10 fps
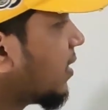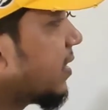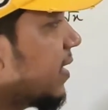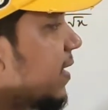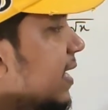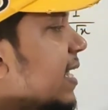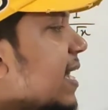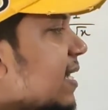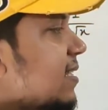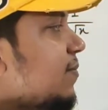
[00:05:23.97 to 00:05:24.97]
তাহলে এই
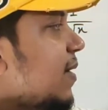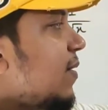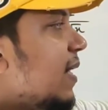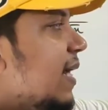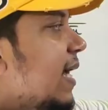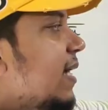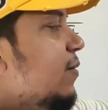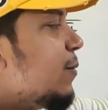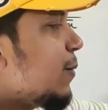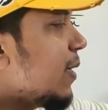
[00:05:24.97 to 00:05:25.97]
এক্সের পাওয়ার
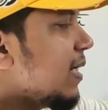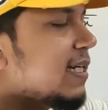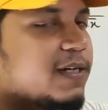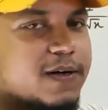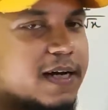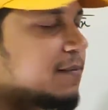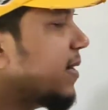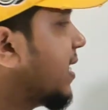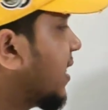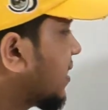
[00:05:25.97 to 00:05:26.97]
এইটুকু করলে কি হয়
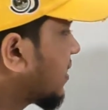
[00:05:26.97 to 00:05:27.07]
মাইনাস